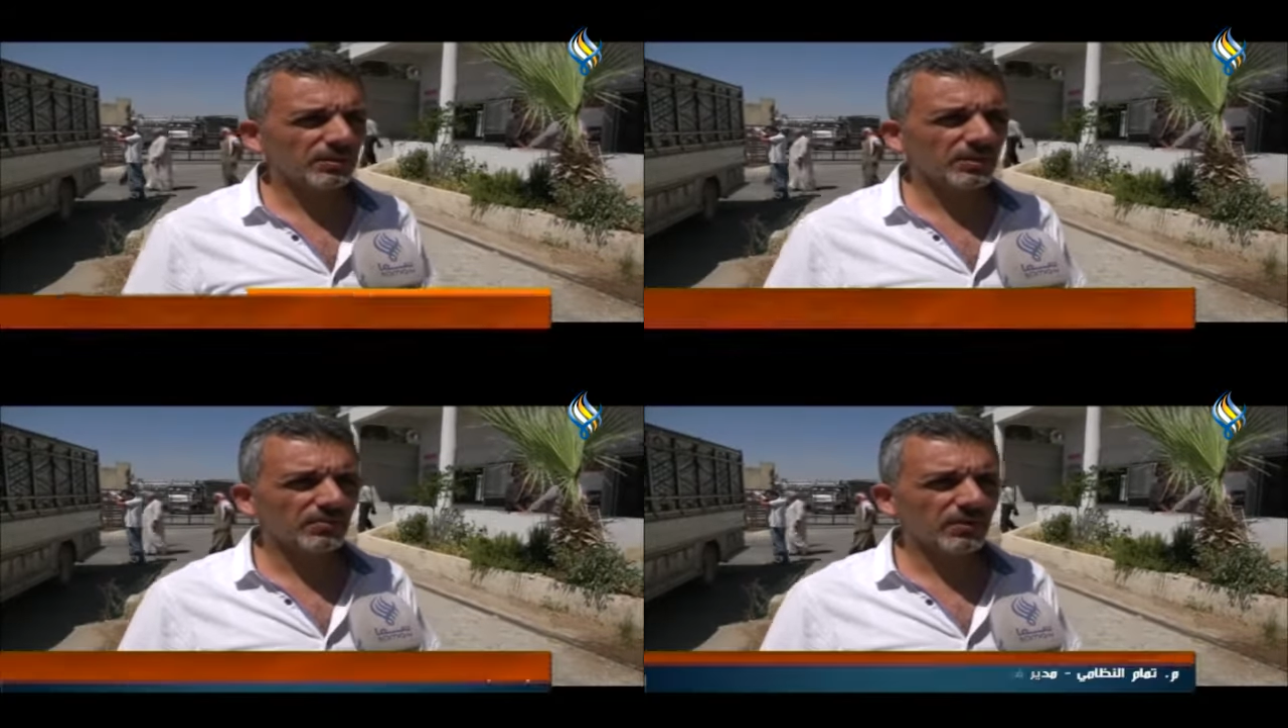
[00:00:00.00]

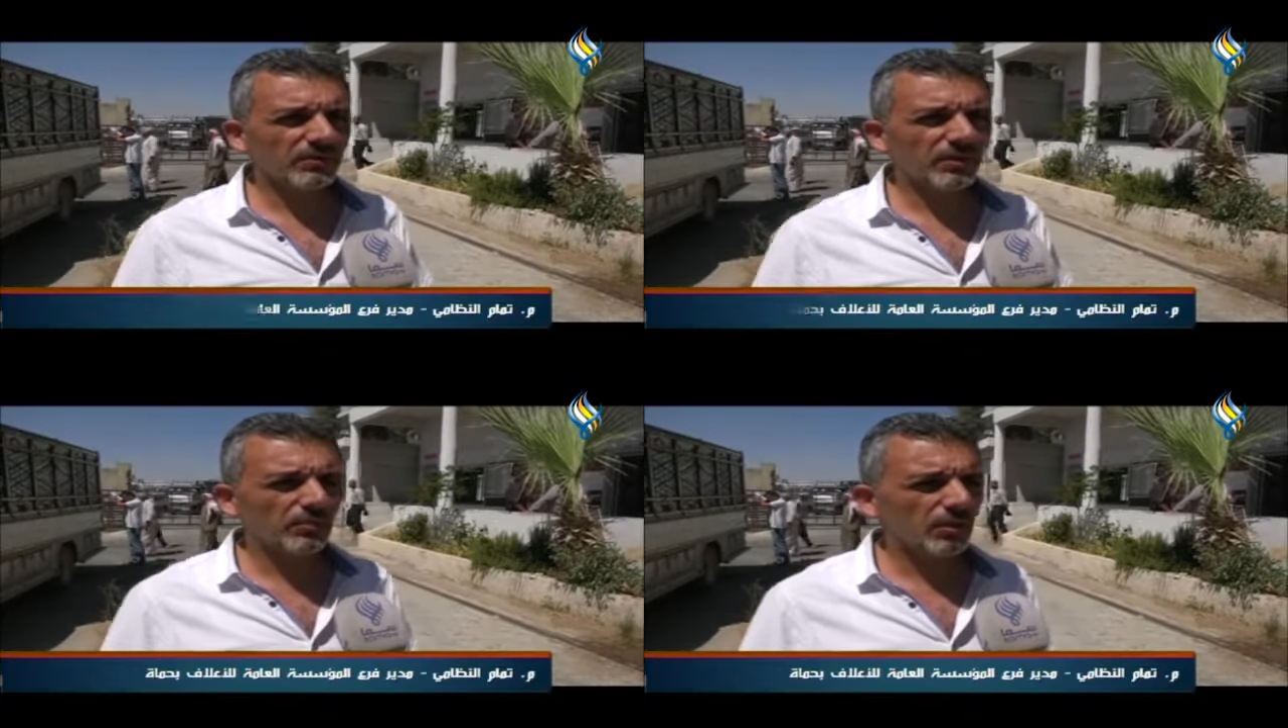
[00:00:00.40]
تم
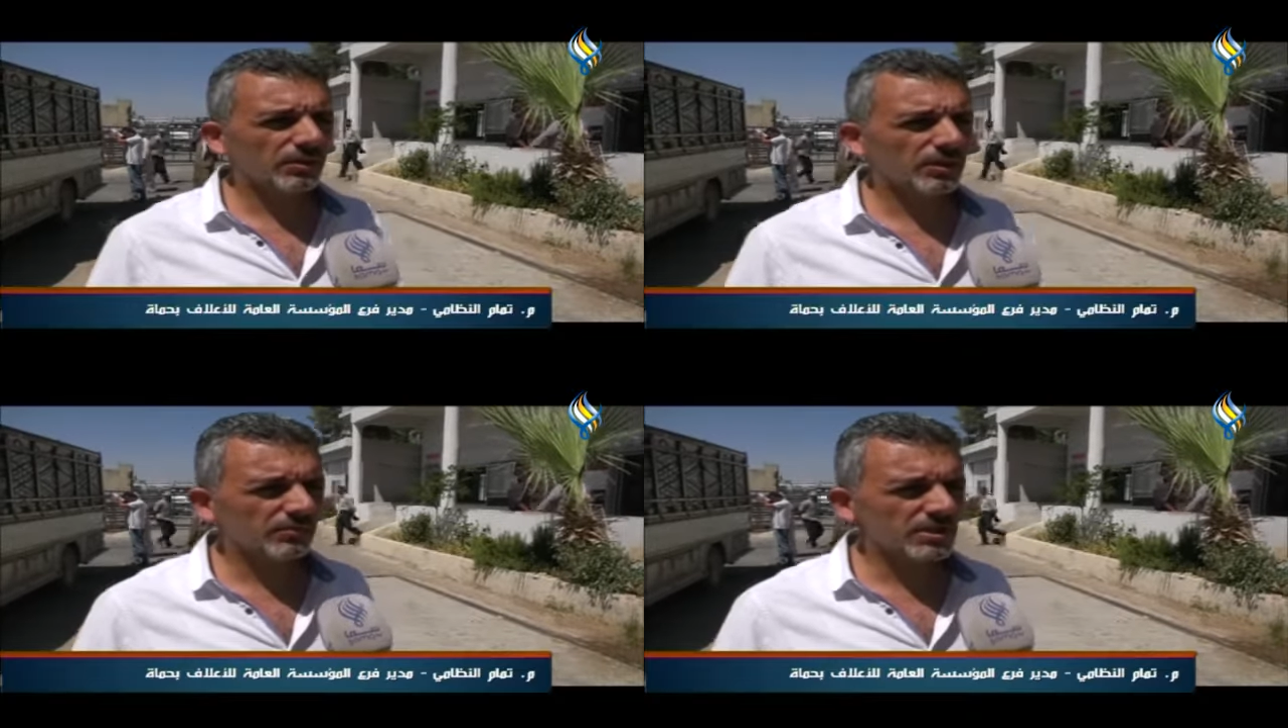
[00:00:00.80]
رفع
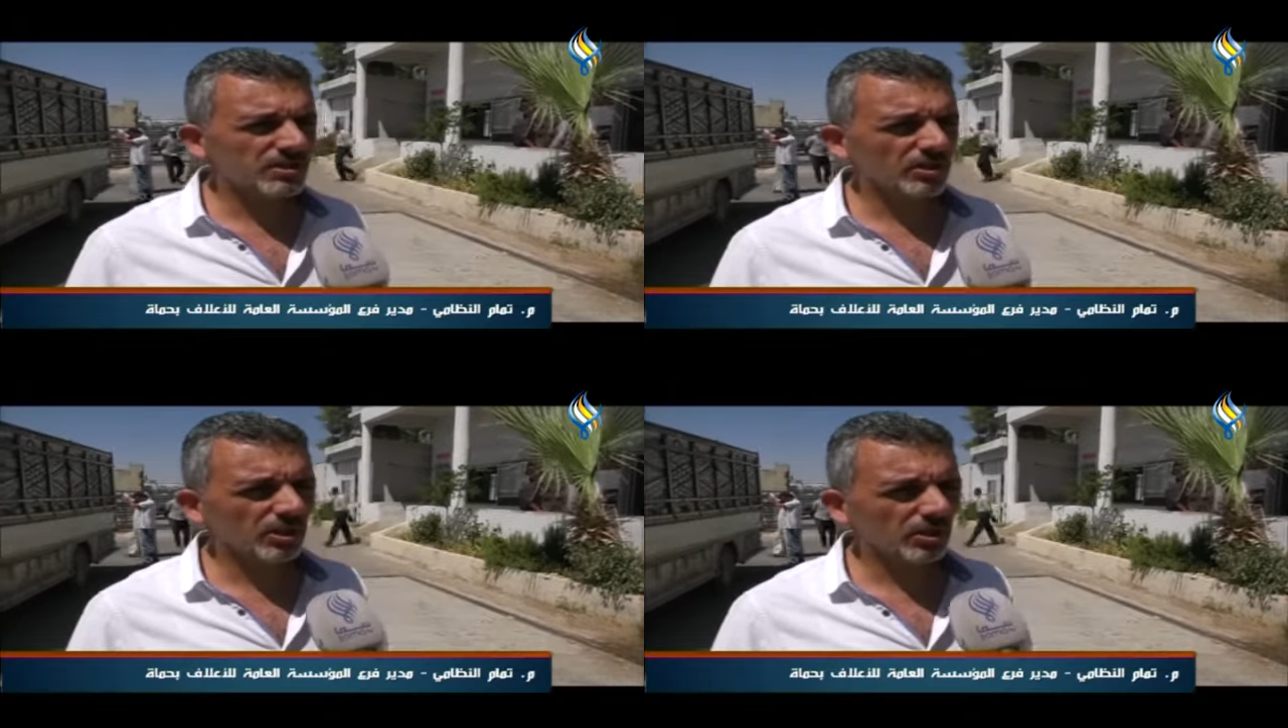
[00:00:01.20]
المقنن من
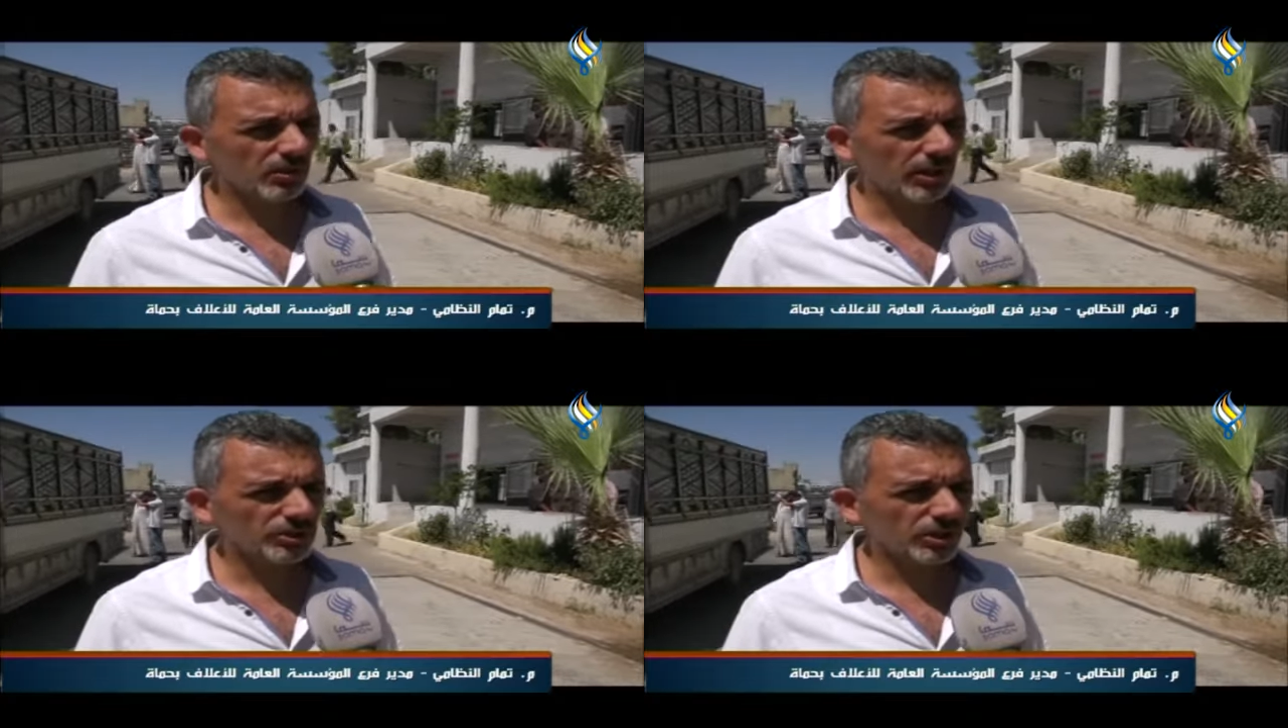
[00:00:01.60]
6 كيلو ل
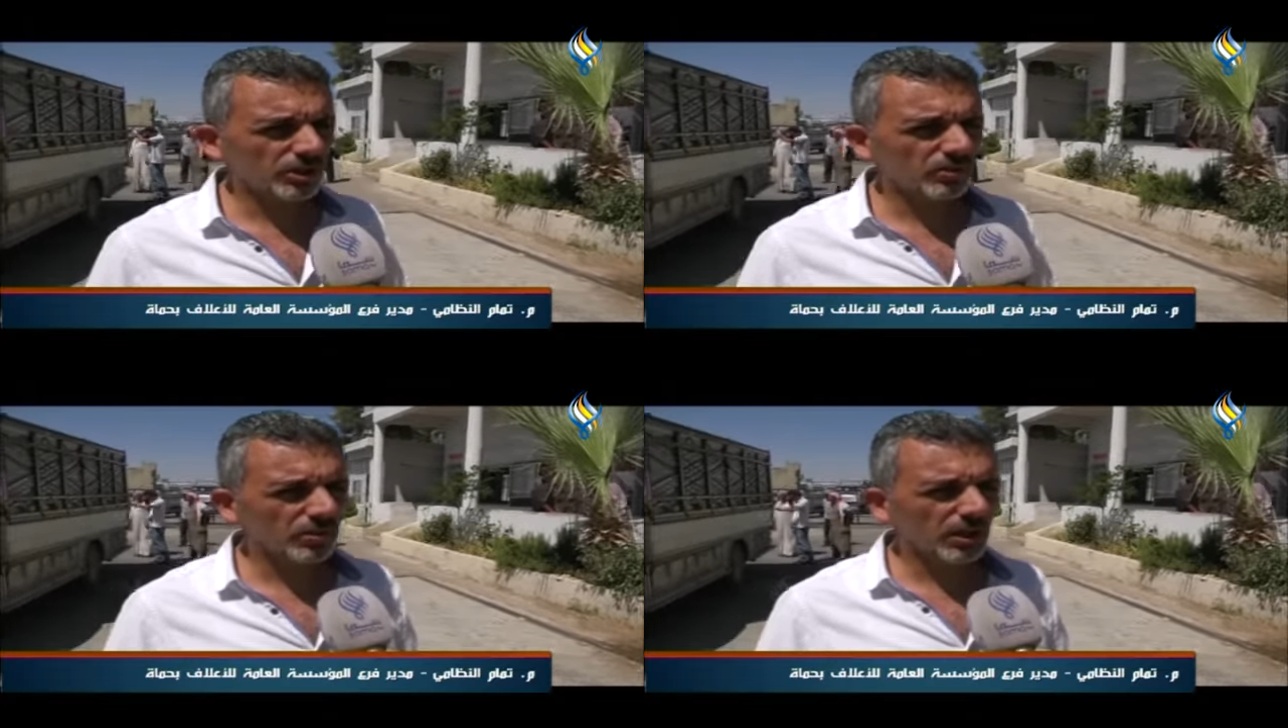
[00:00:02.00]
10
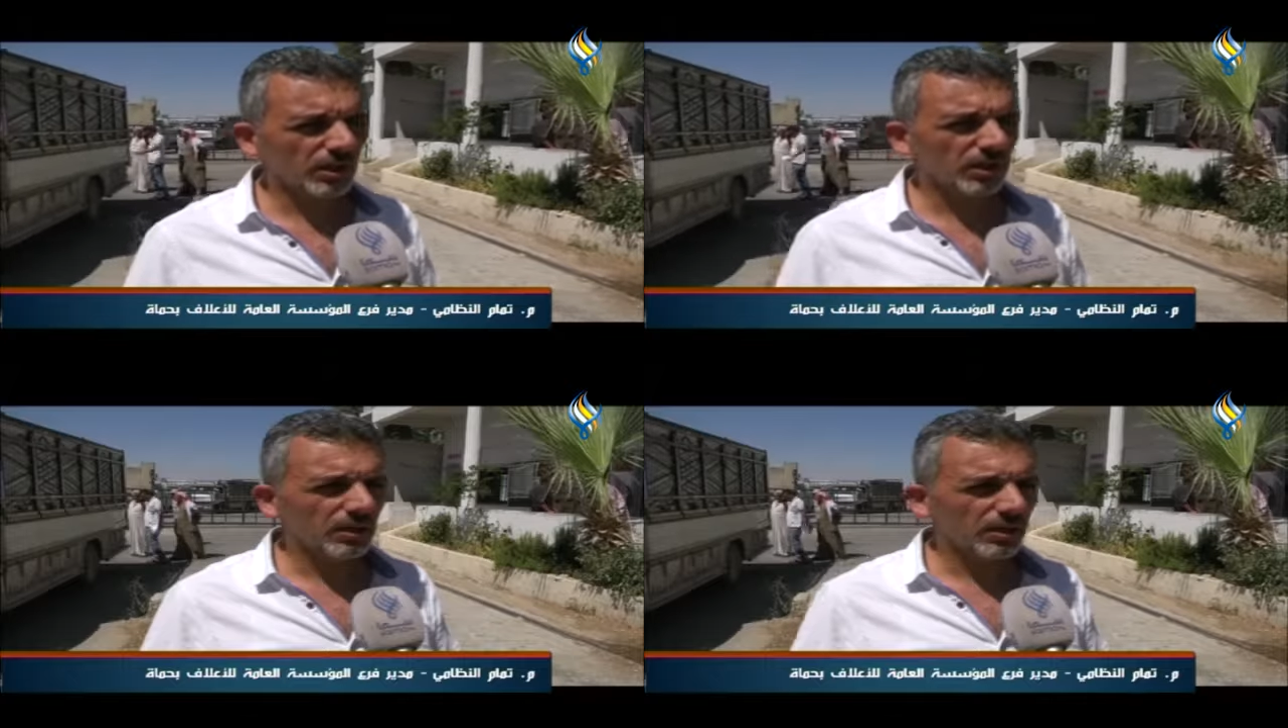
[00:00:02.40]
كيلو
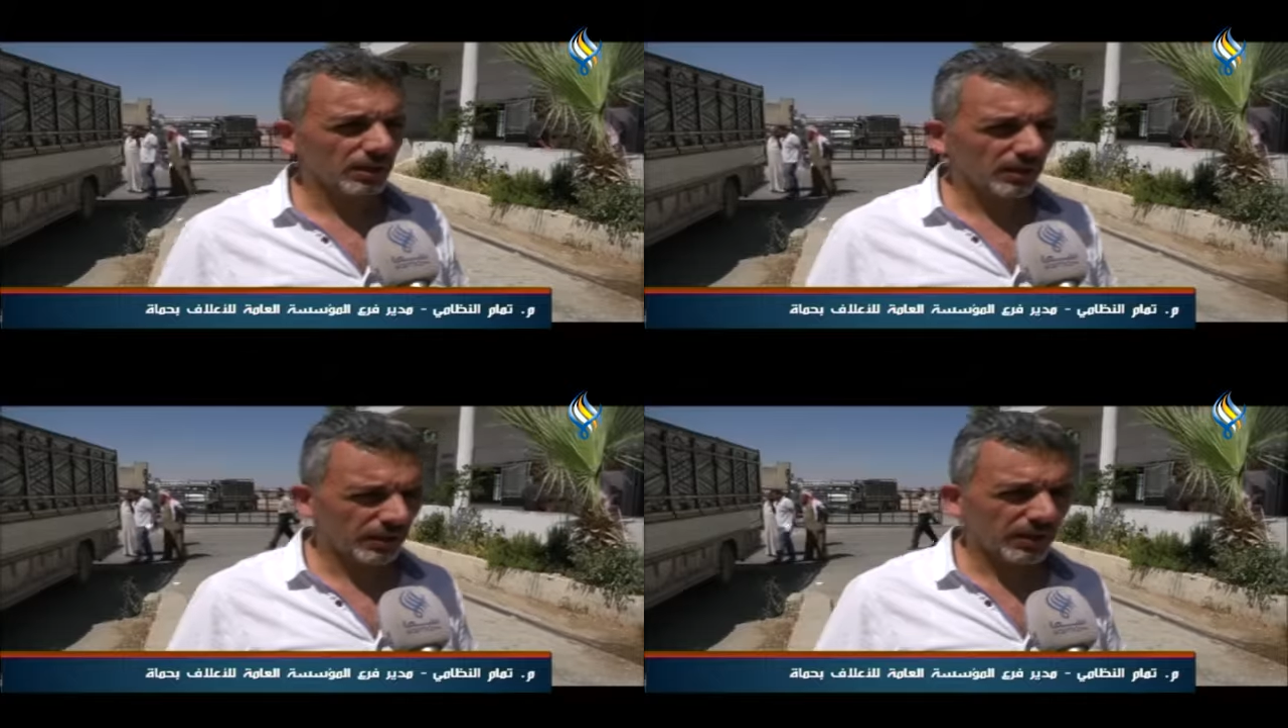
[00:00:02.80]

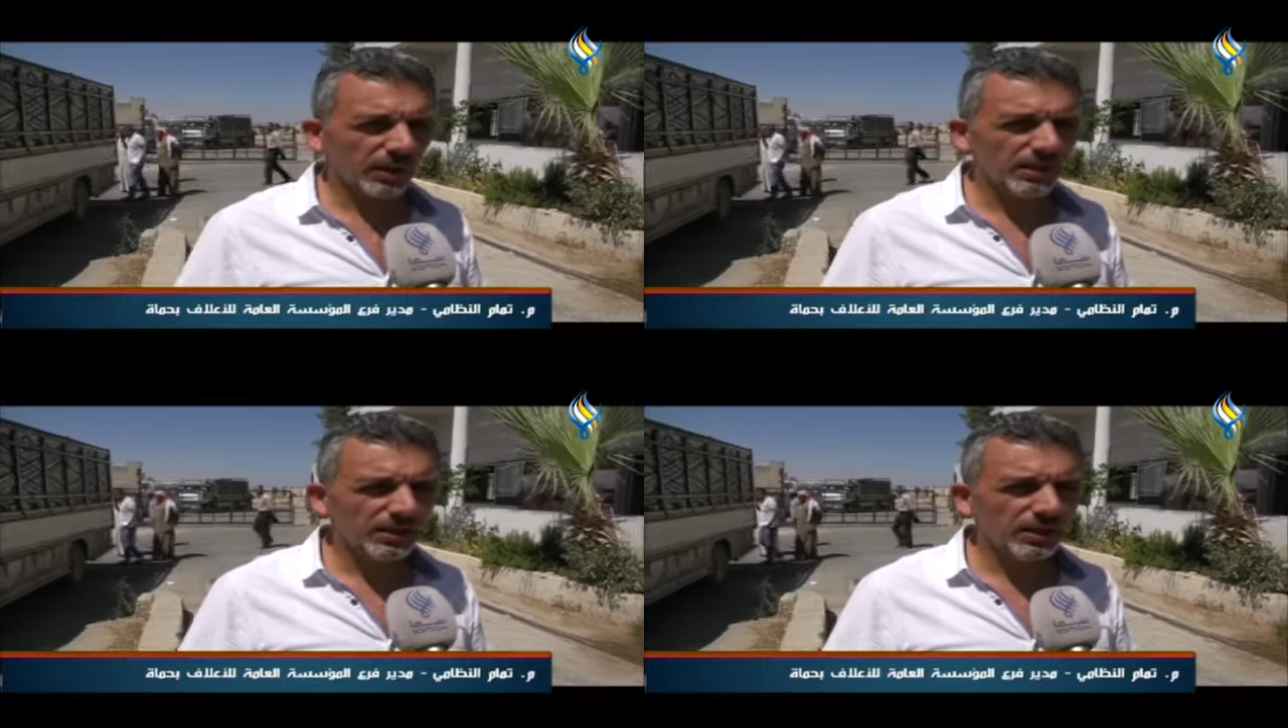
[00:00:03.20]

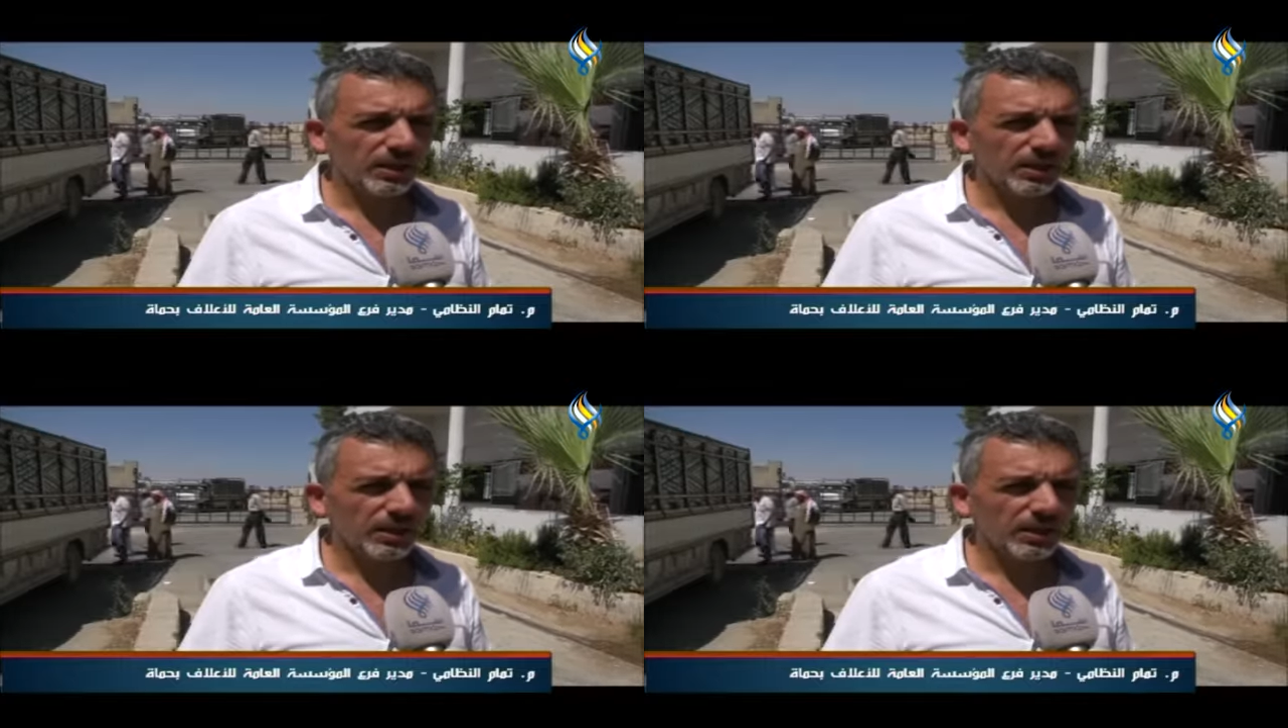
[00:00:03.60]
انخالي آه،